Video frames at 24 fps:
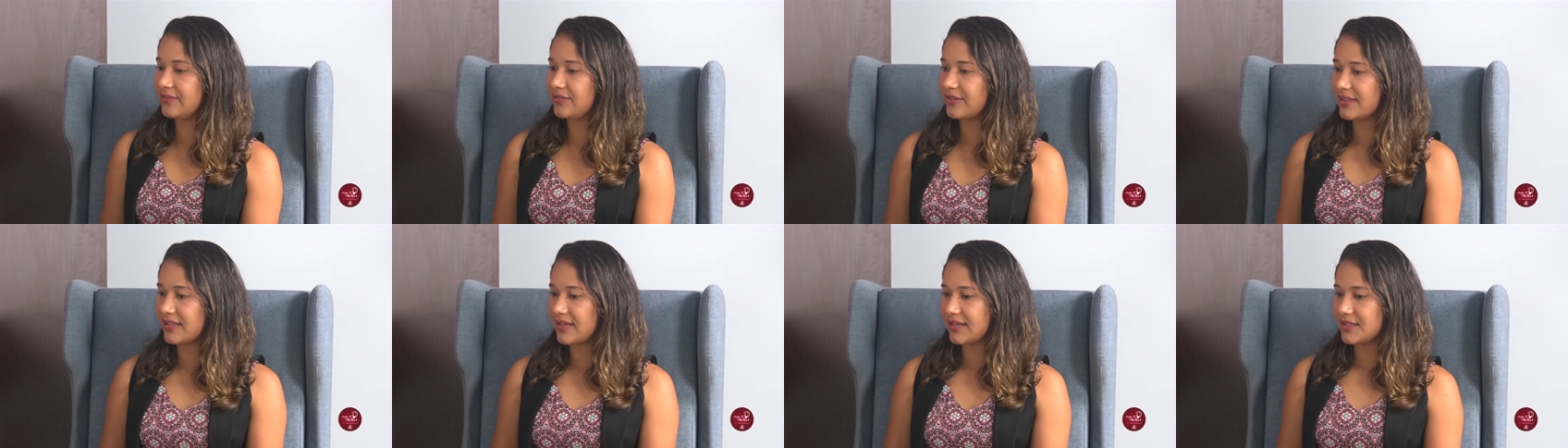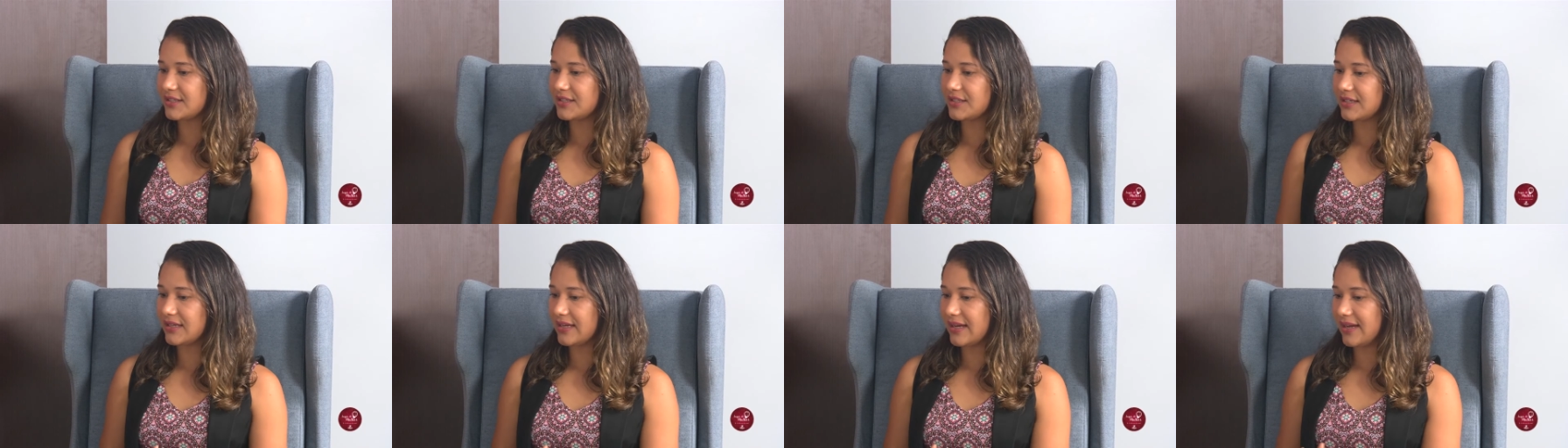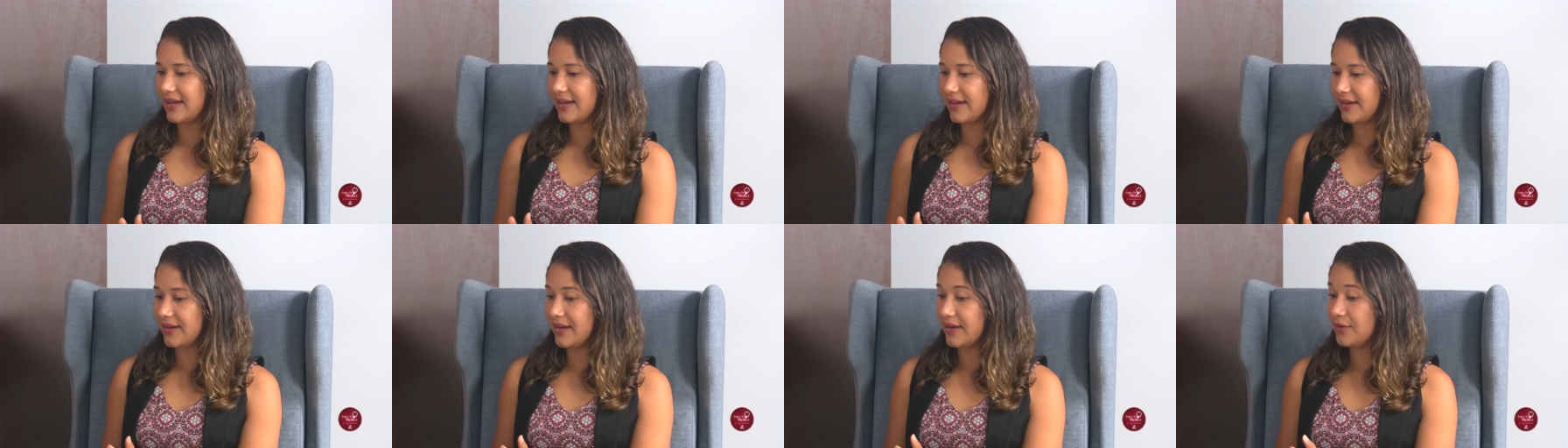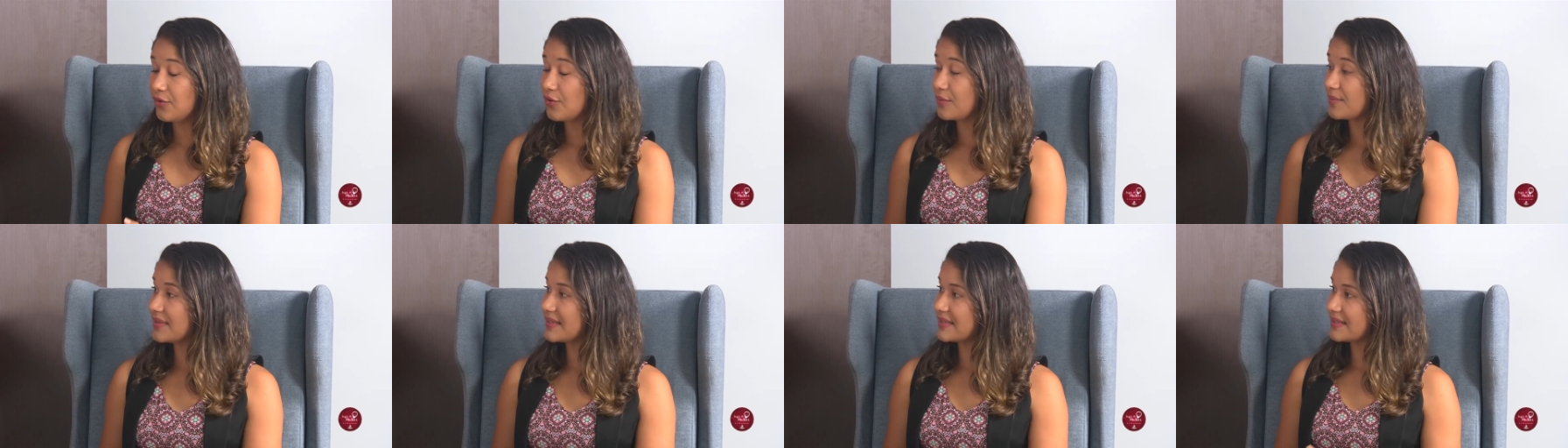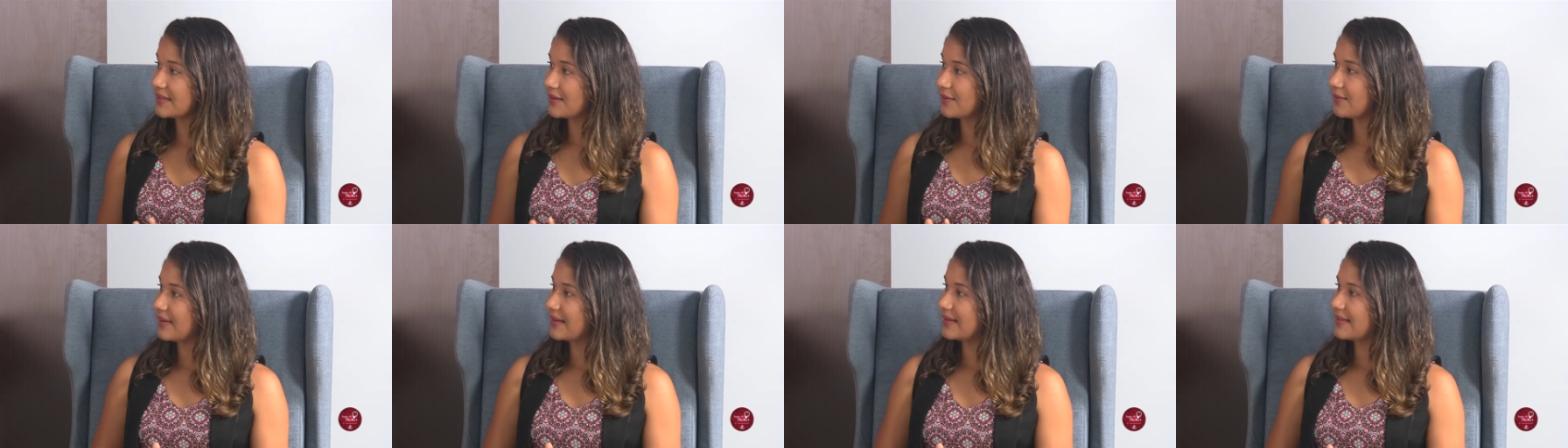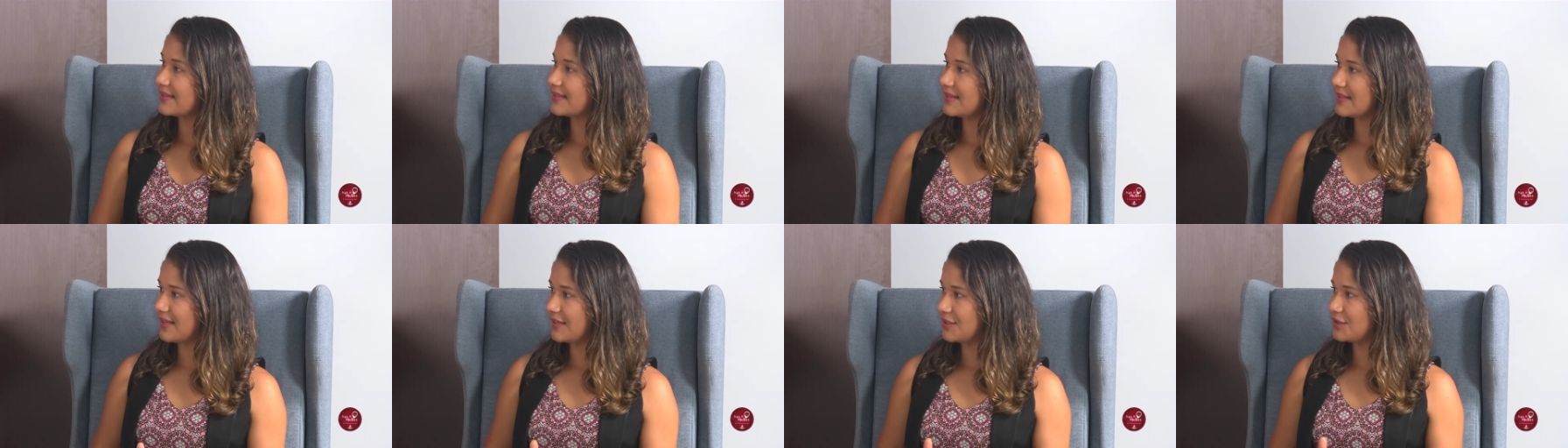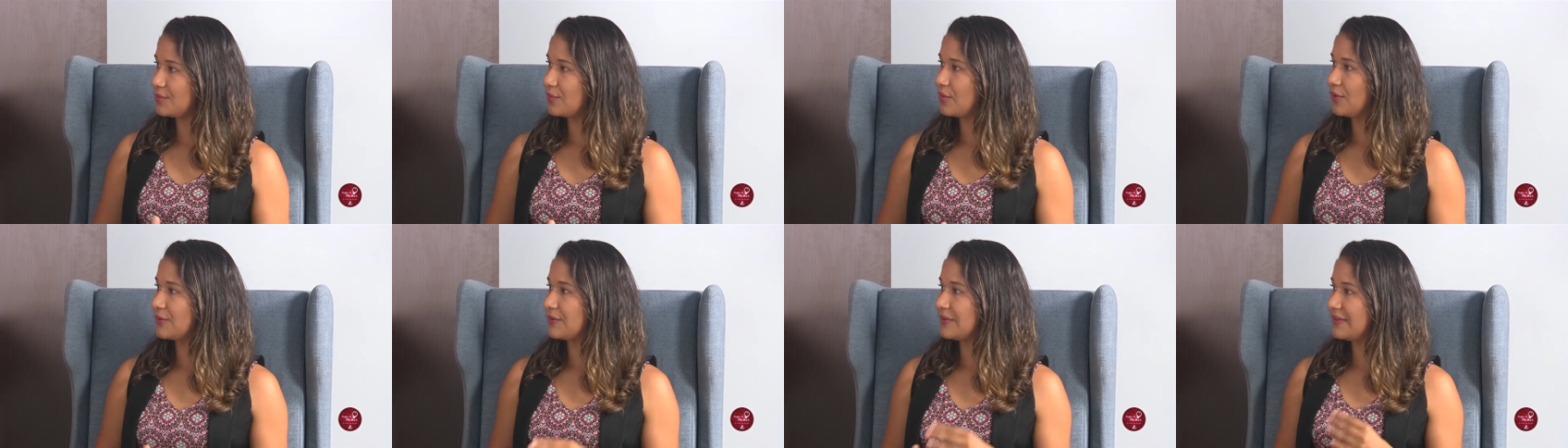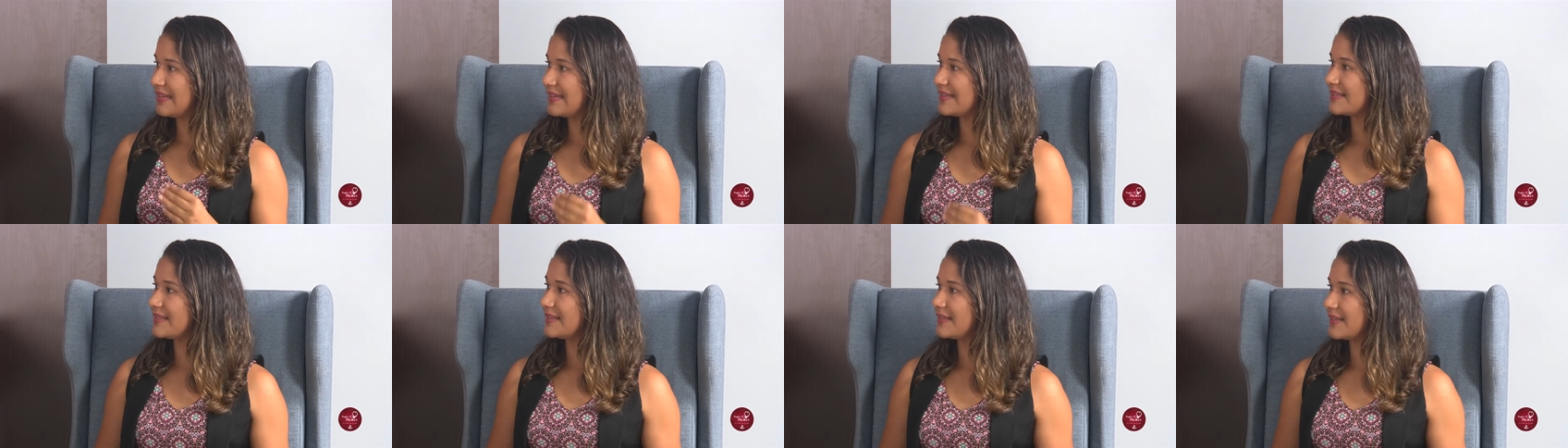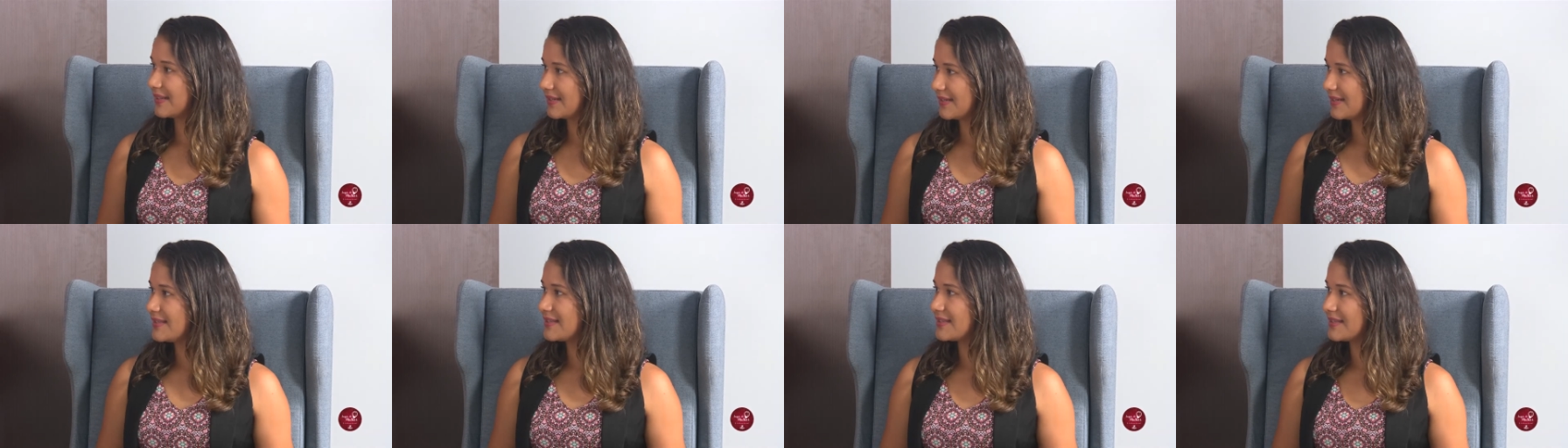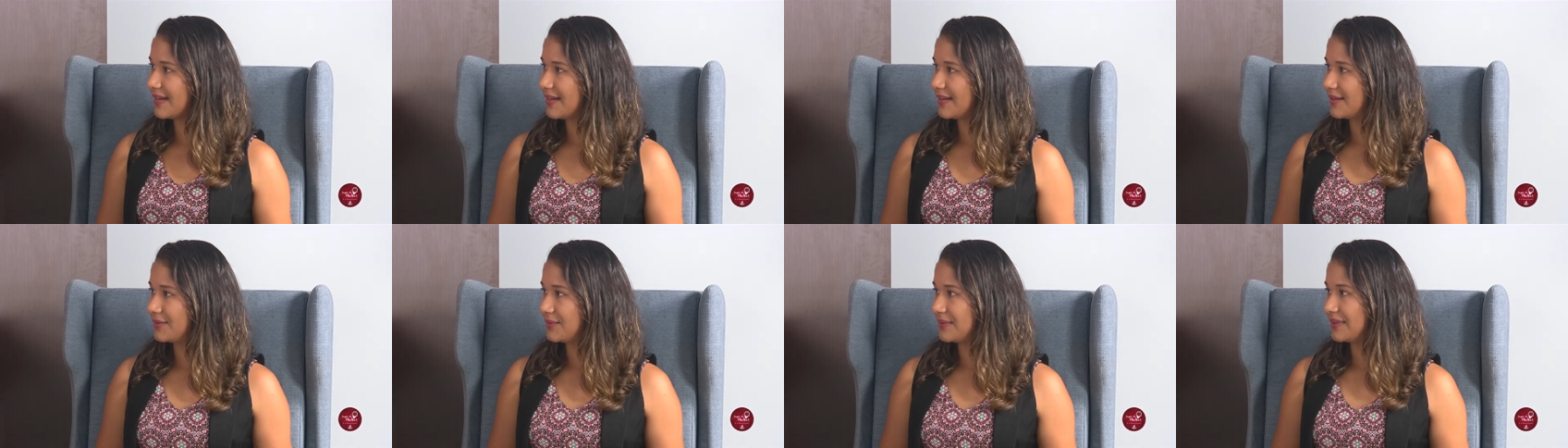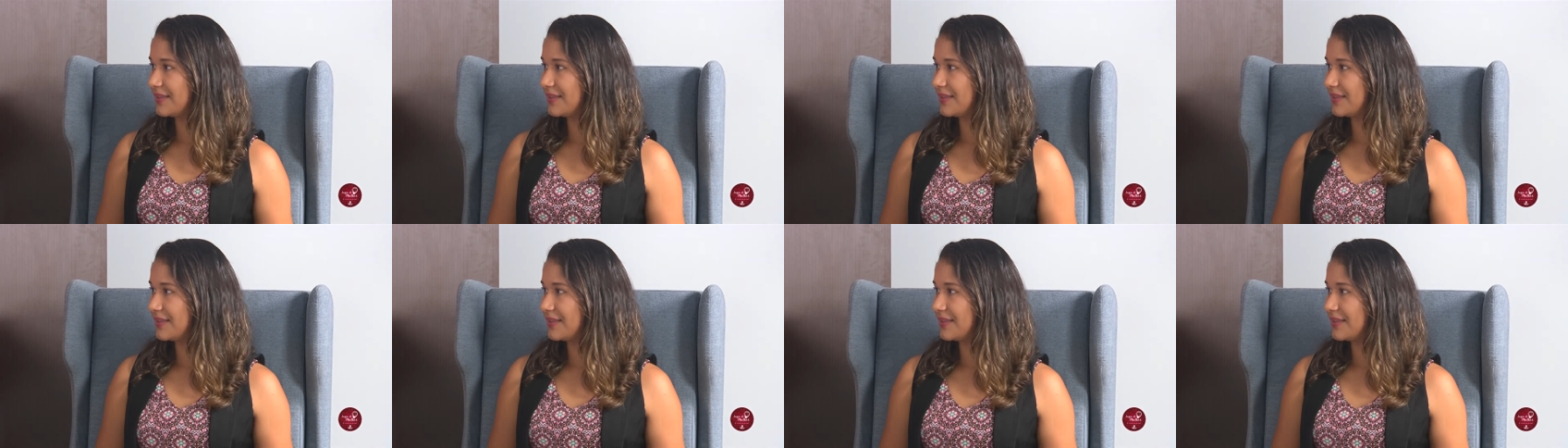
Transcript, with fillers: verdade, a, a, comissão ela se dá de modo descentralizado.